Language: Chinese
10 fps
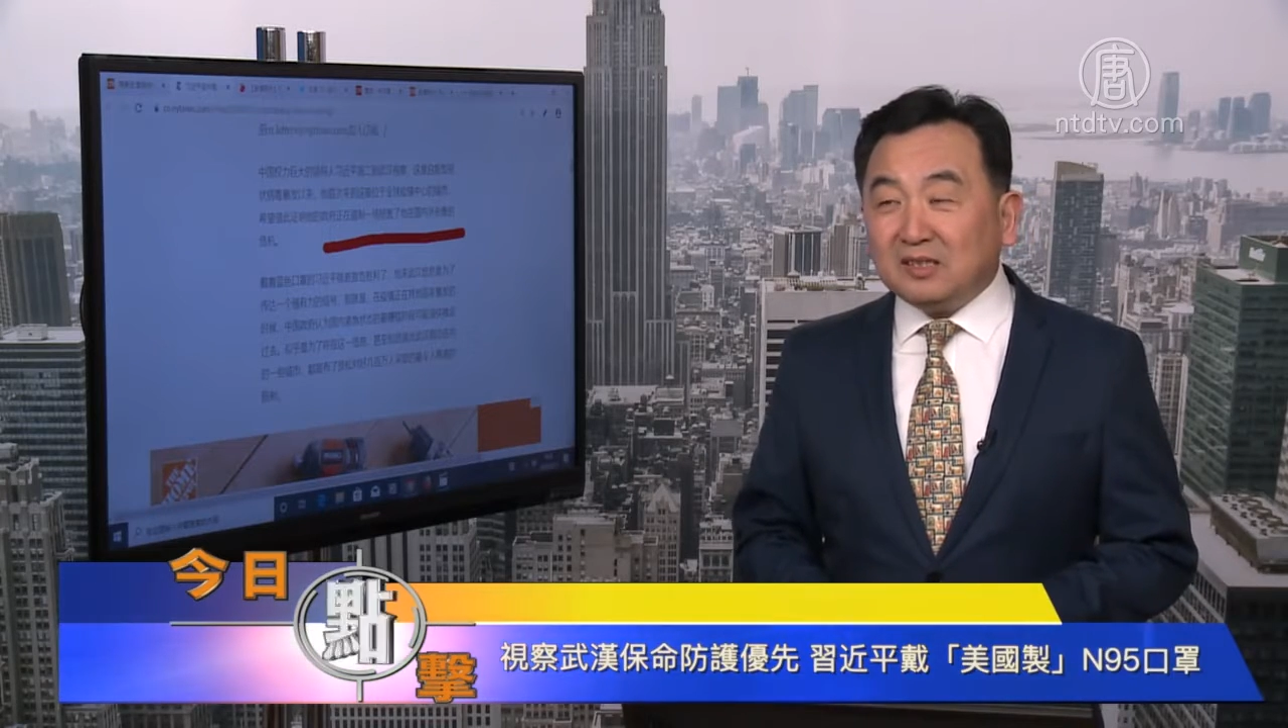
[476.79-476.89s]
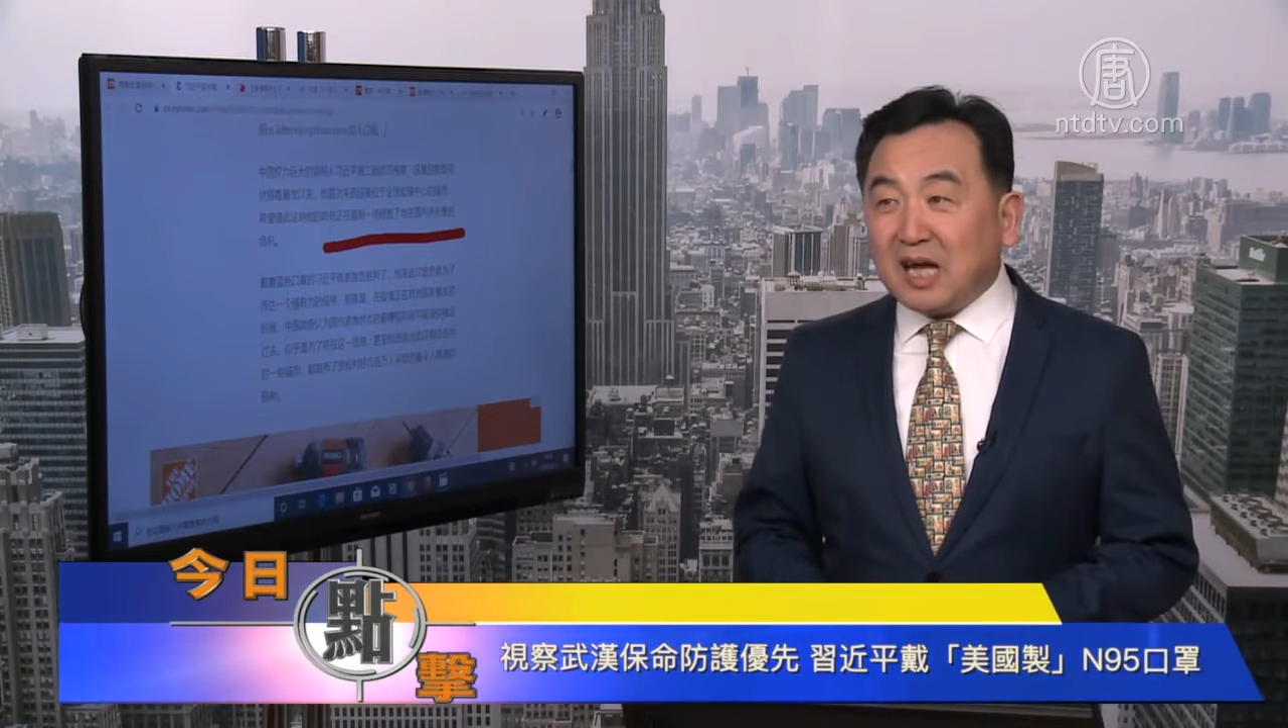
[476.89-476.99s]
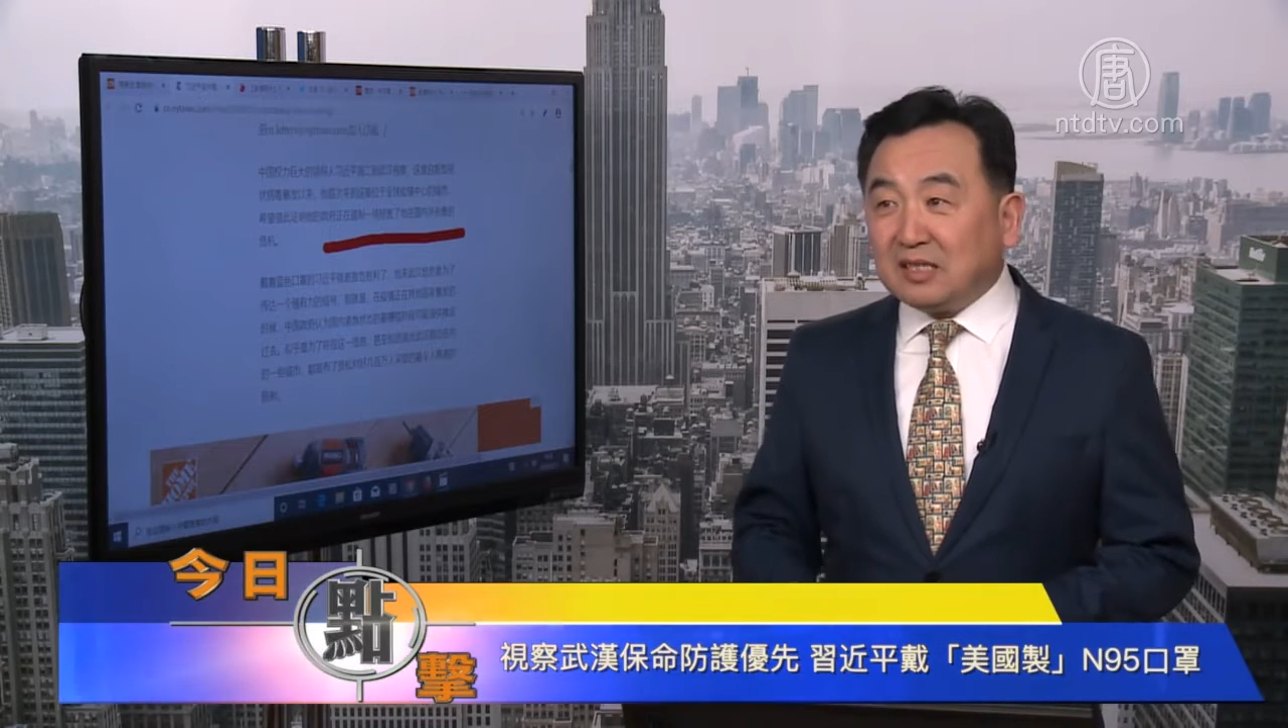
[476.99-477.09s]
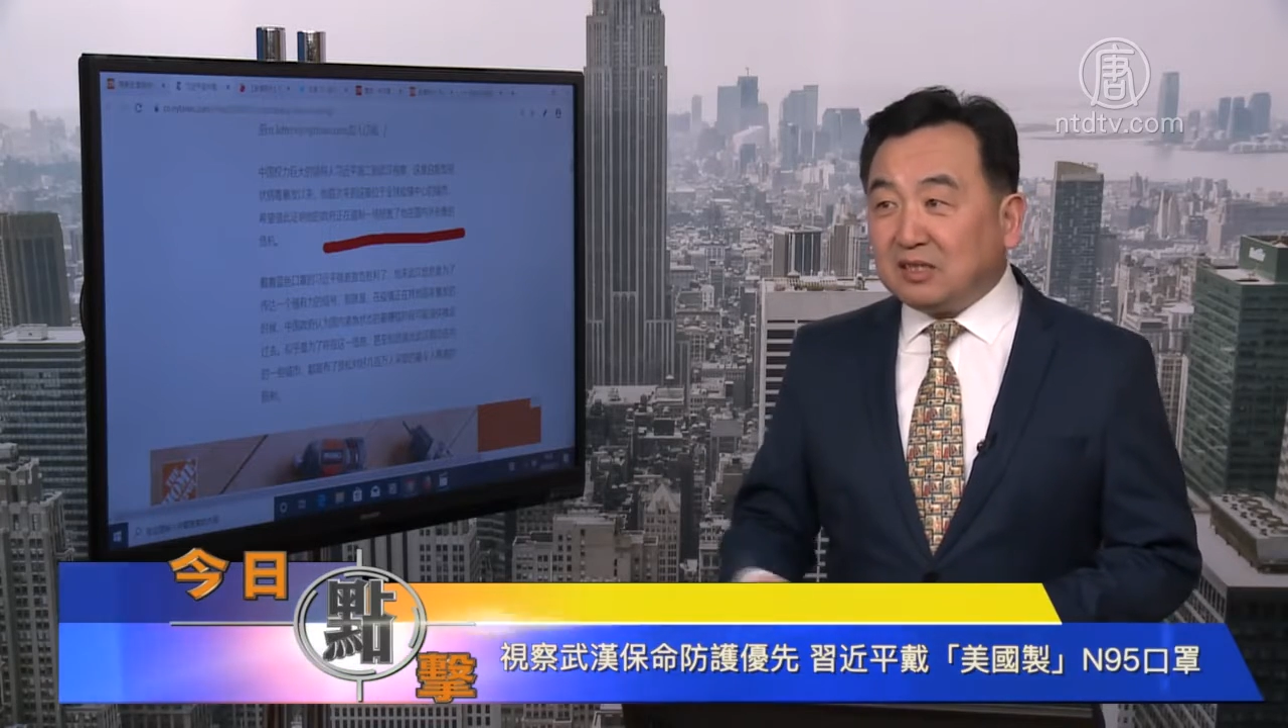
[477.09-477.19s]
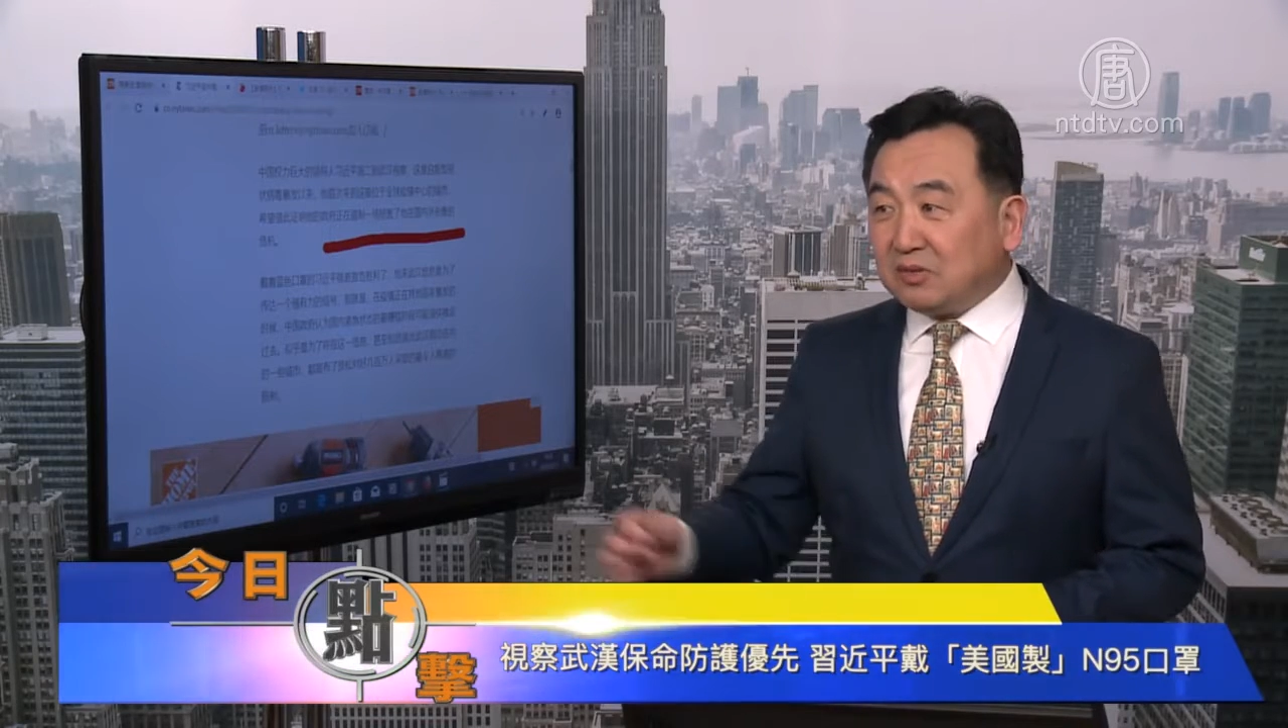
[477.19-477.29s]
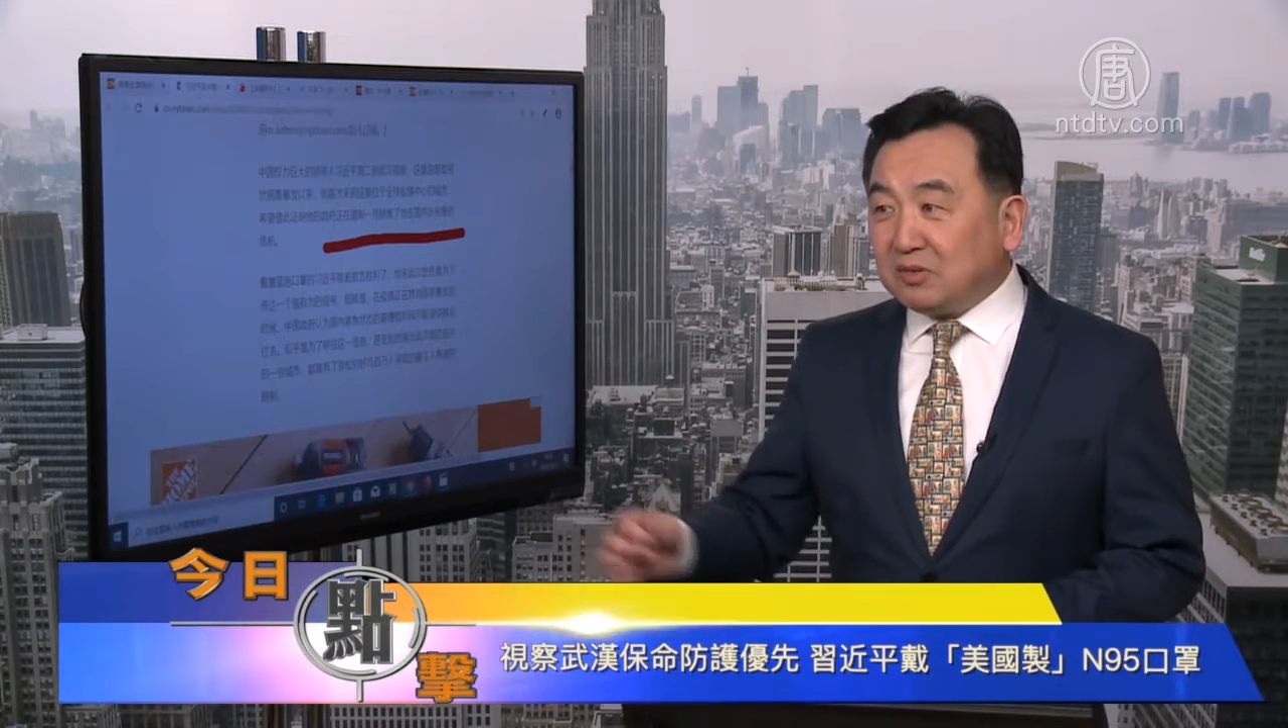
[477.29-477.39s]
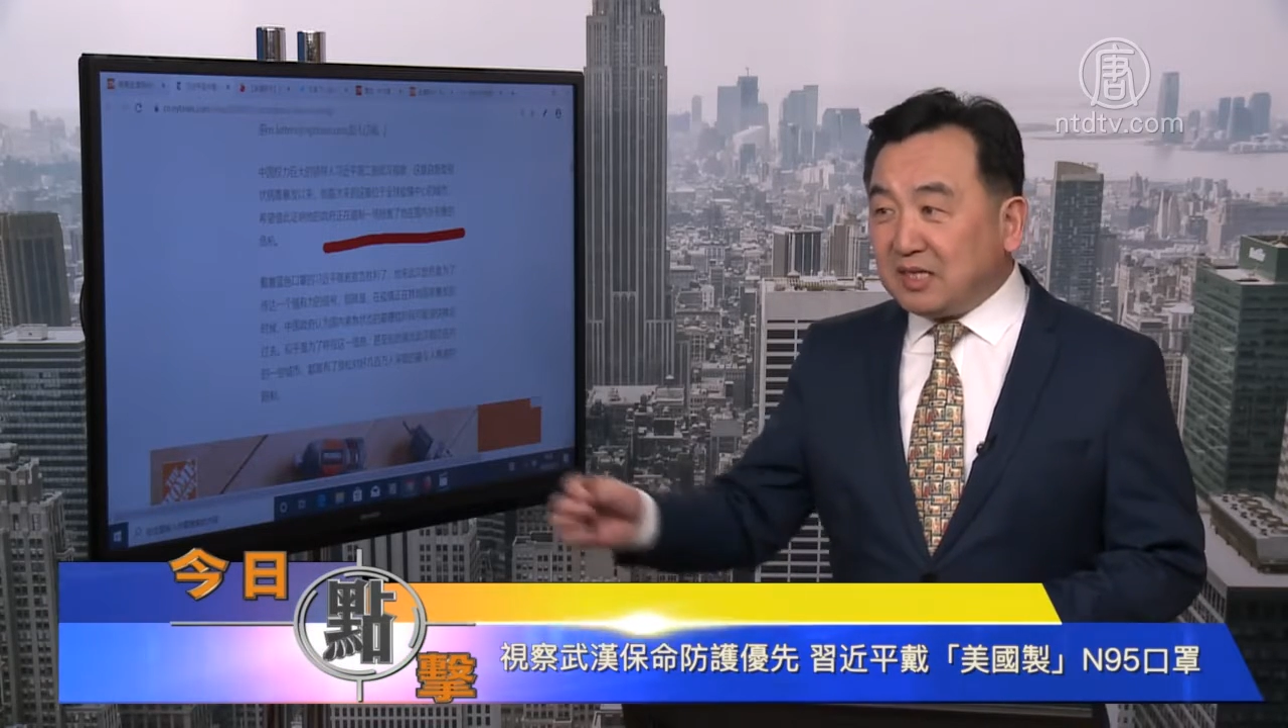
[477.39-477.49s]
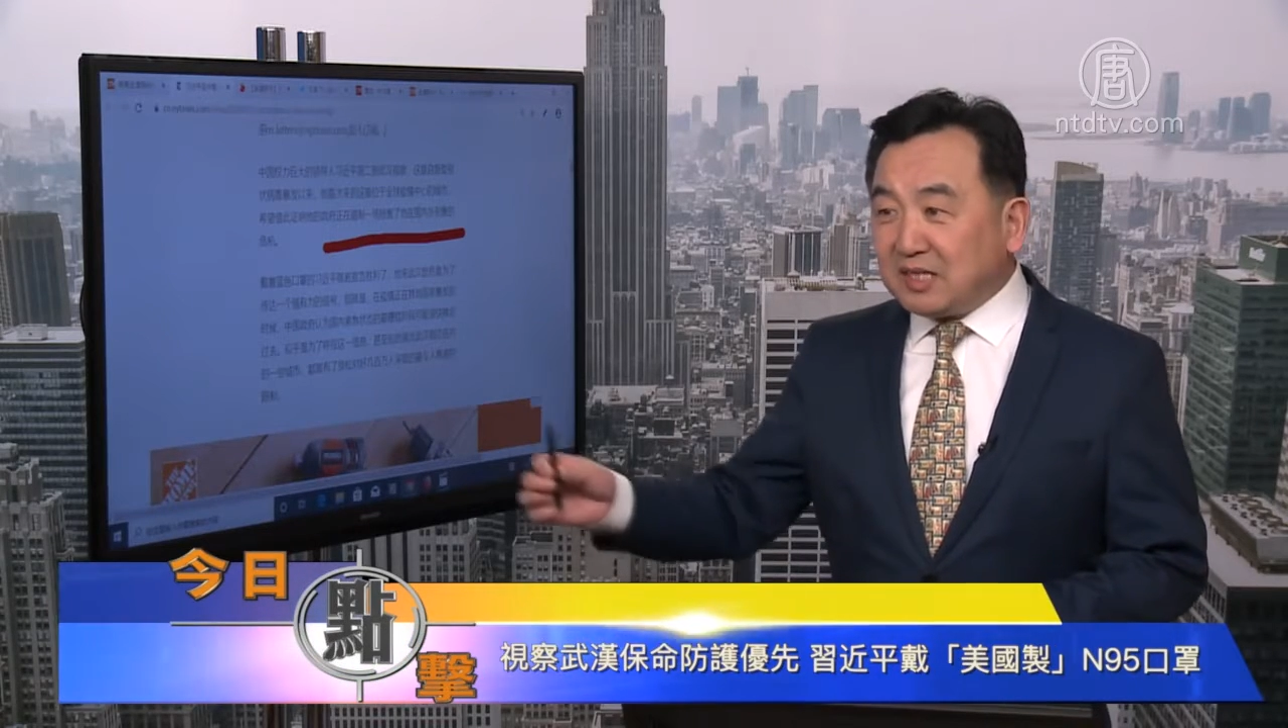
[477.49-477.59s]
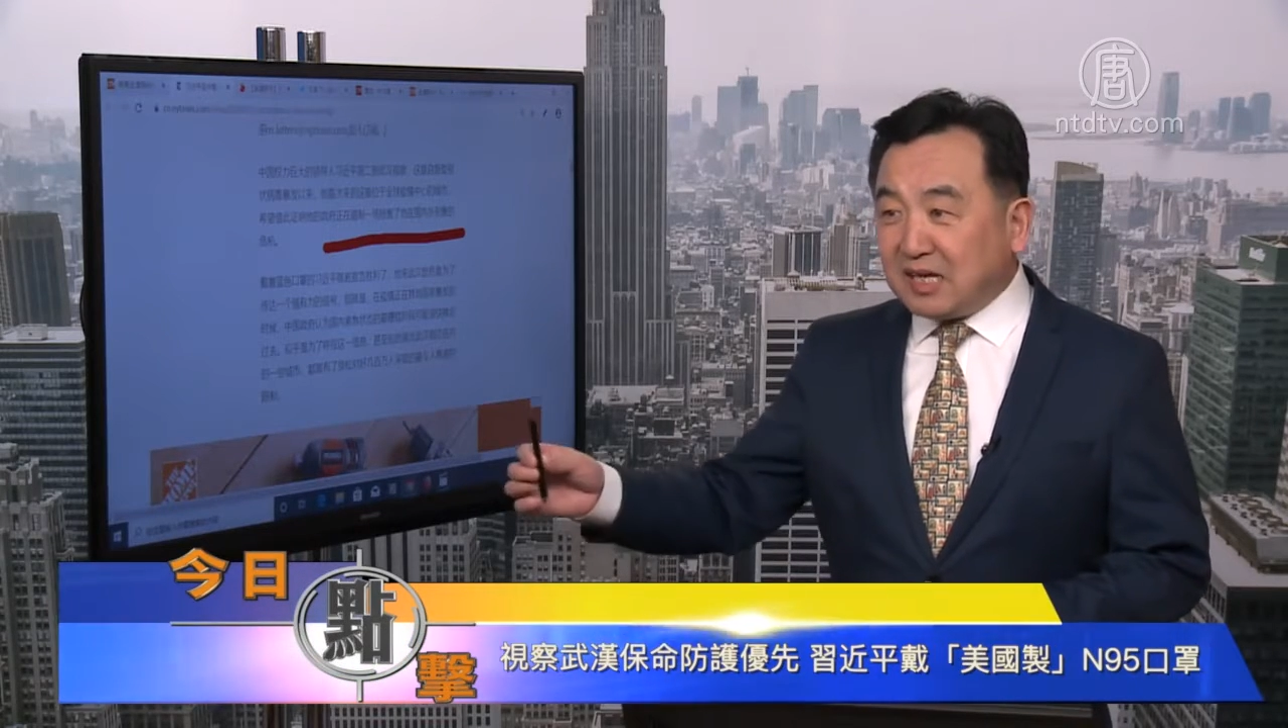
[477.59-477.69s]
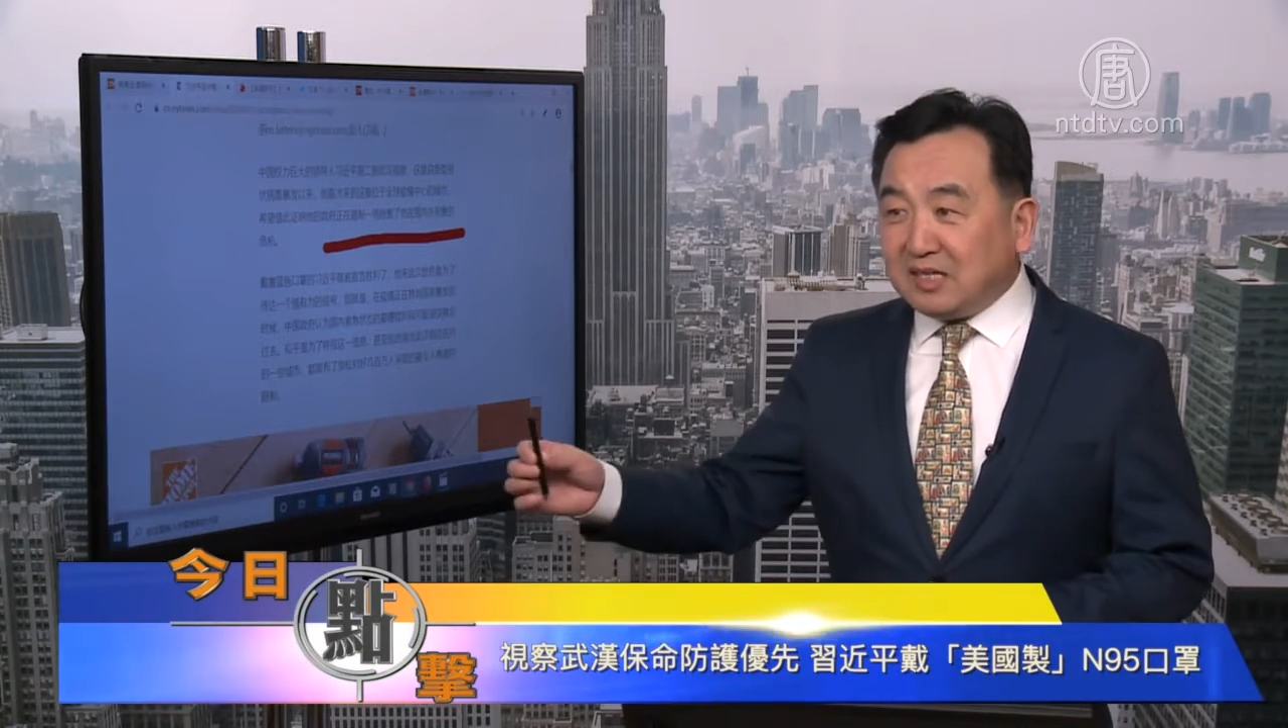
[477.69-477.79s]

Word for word: 那你就得在